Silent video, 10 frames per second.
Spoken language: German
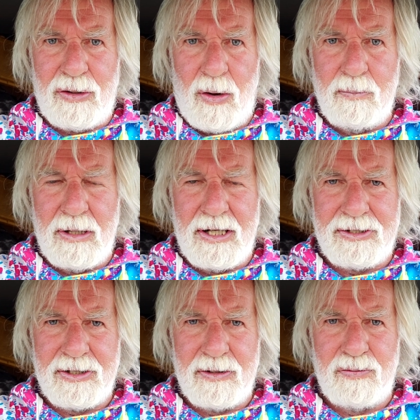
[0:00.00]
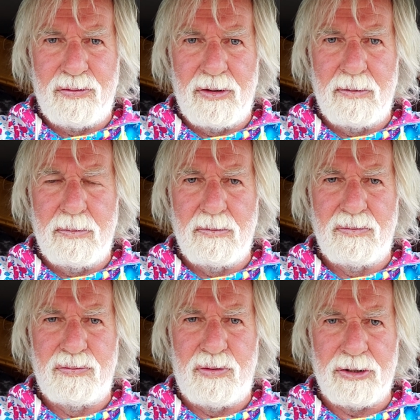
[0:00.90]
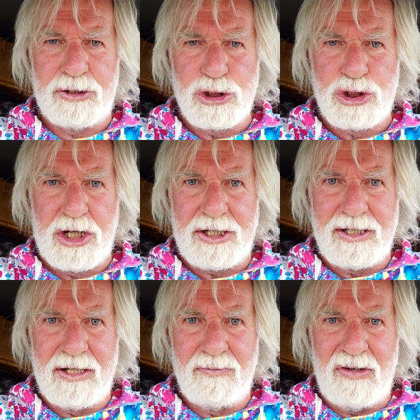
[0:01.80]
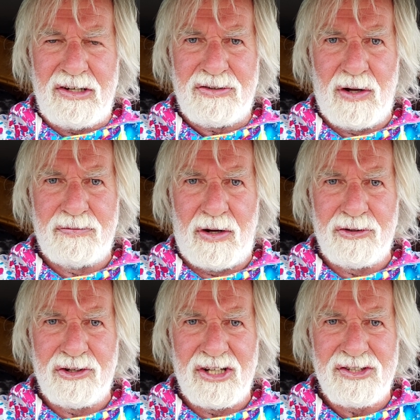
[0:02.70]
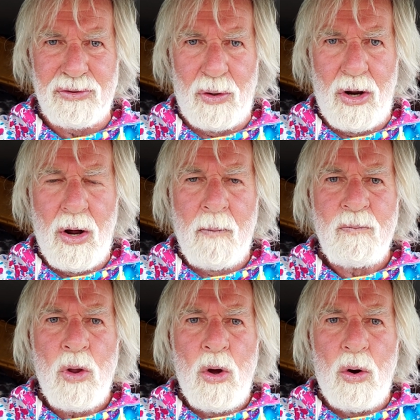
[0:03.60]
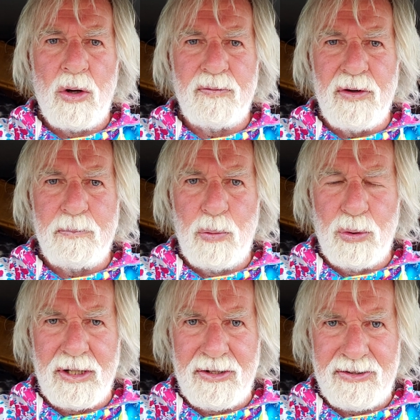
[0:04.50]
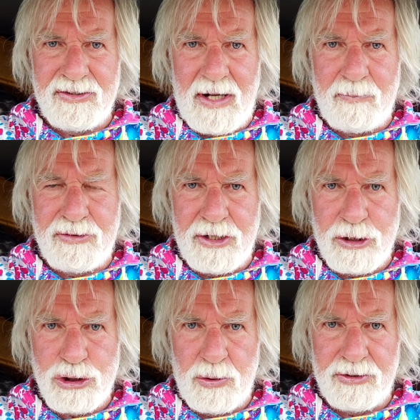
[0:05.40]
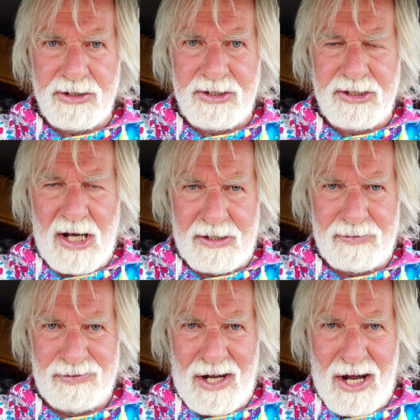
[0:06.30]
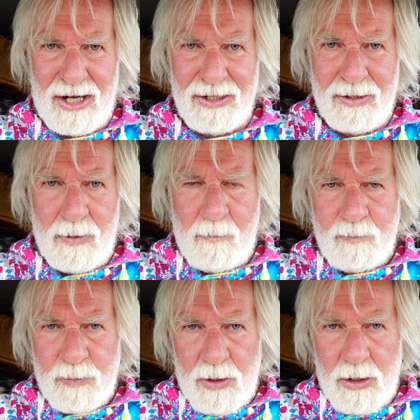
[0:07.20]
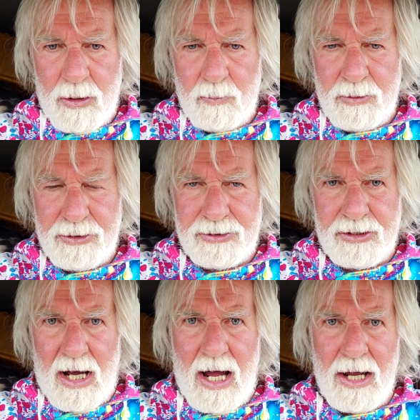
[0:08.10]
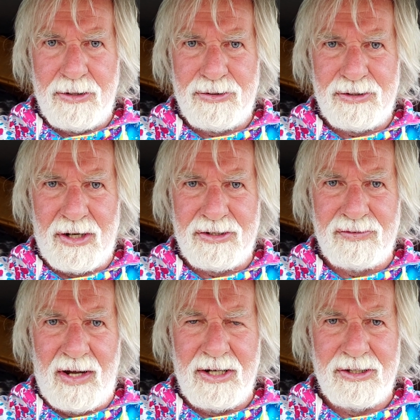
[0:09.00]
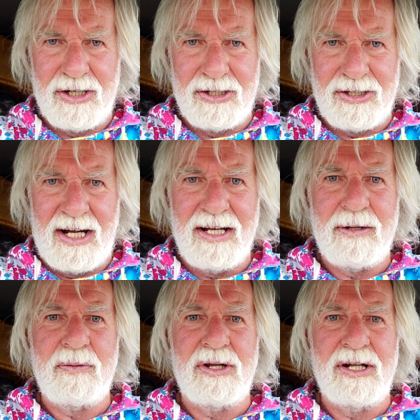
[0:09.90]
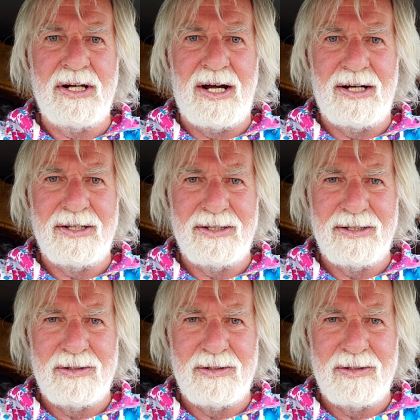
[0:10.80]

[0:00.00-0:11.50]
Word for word: komplette äh, fortgeschrittenen Windsurf-Ausrüstung und wir buchen insgesamt zehn Stunden Cut-Fahren mit K1, K2, K3, je nach äh,